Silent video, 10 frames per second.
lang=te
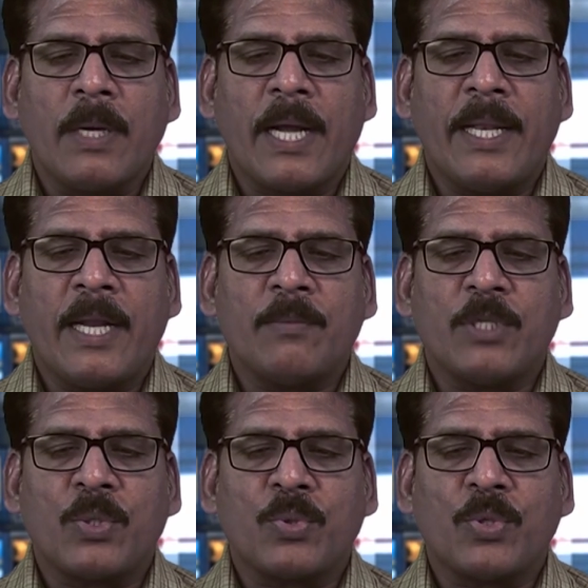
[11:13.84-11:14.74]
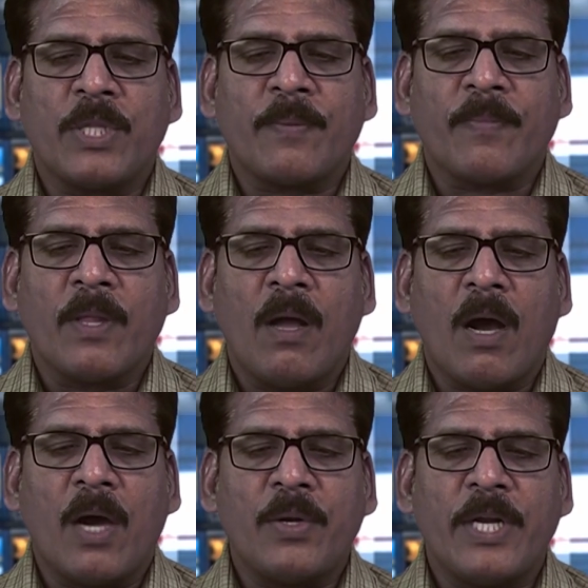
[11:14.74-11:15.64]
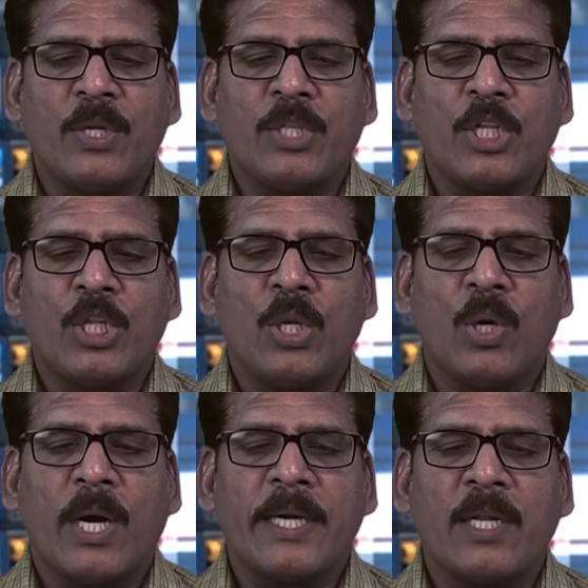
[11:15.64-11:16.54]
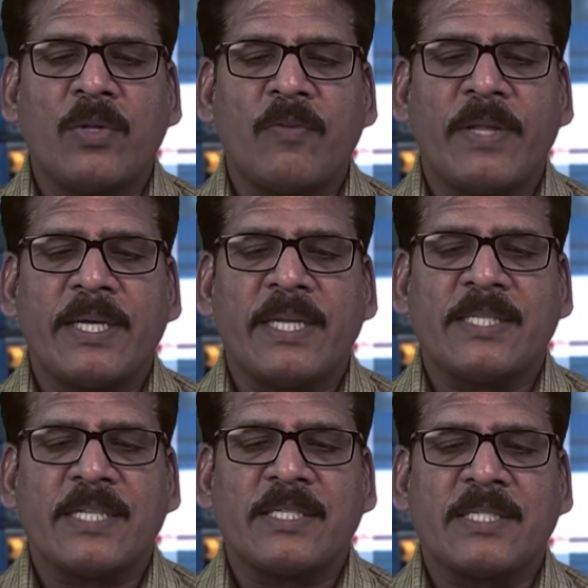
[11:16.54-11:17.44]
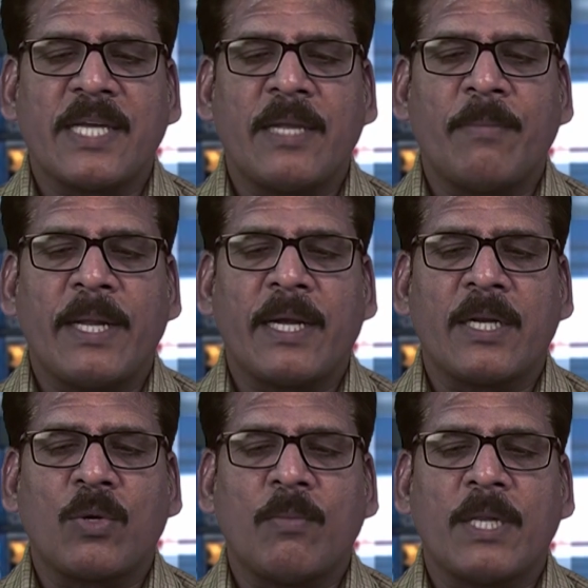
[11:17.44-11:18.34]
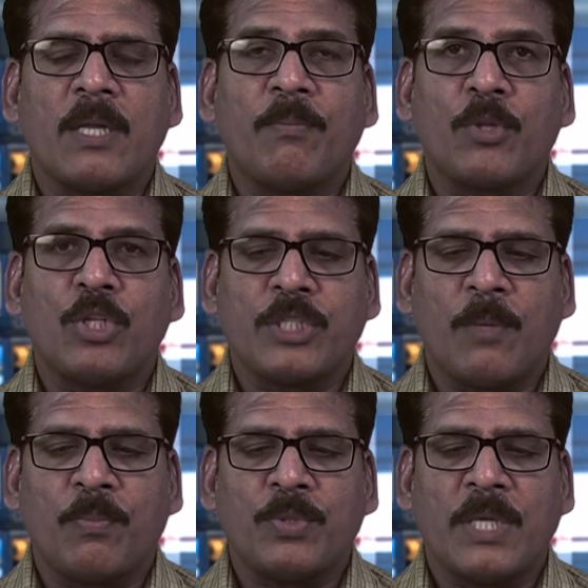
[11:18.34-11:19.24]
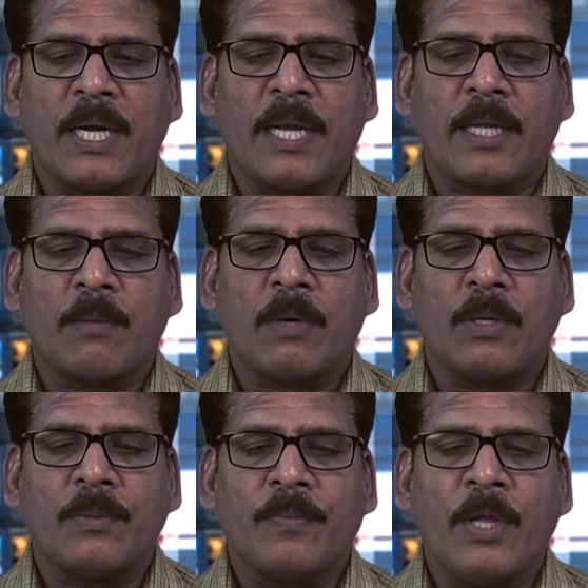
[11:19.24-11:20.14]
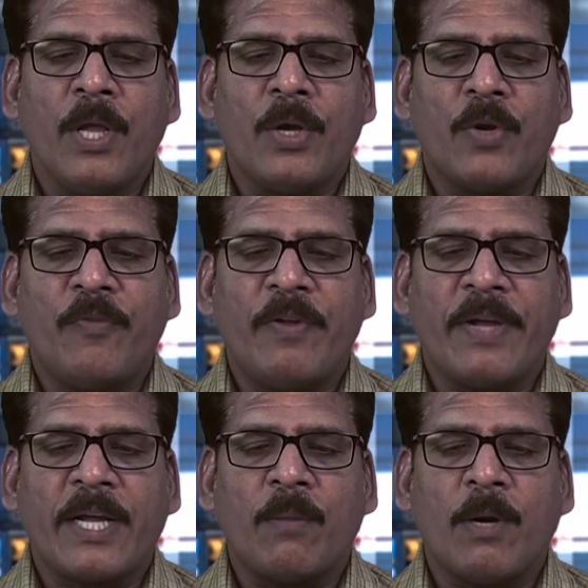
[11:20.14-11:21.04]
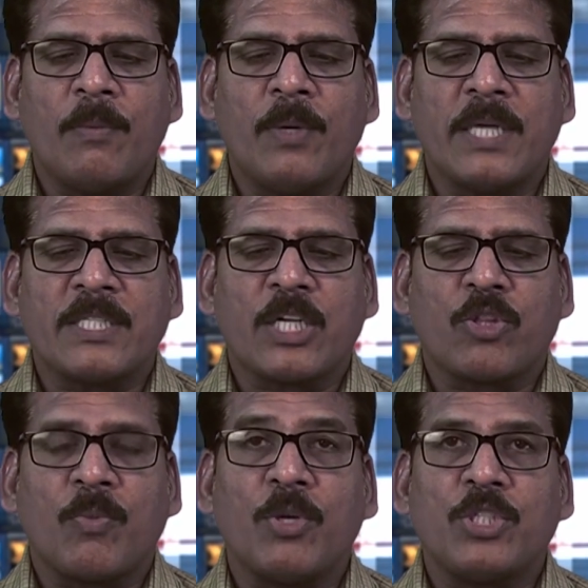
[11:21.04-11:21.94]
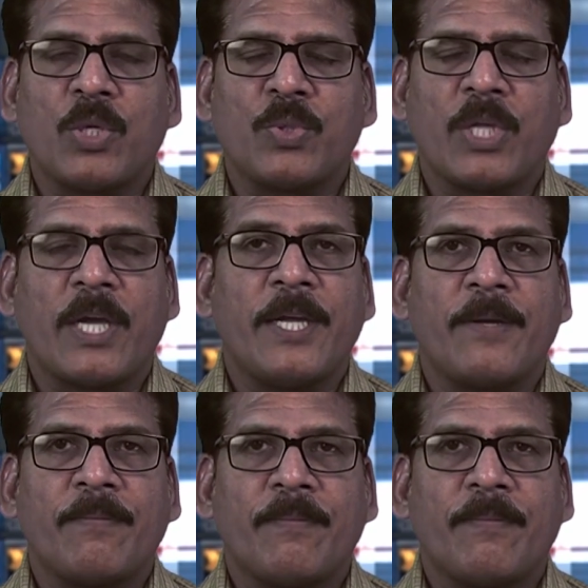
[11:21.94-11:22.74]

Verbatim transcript: కళ్యాణం జరుగుతుంది ఆరు ఏడు తేదీల్లో అండలూరు వేదగిరి సత్యసాయి మణికంఠ కుమార్ దంపతులచే పూజా కార్యక్రమాలు క్రోపిడి వెంకటబాబు అర్చకత్వంలో జరుగుతాయి